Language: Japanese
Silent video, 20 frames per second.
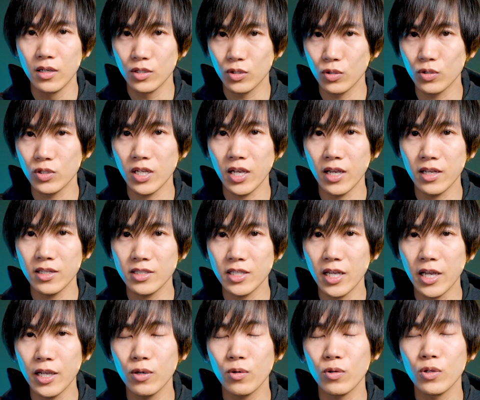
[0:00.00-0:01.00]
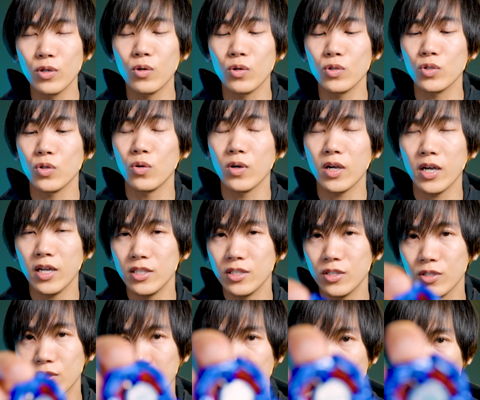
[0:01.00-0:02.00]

そして最後にご紹介する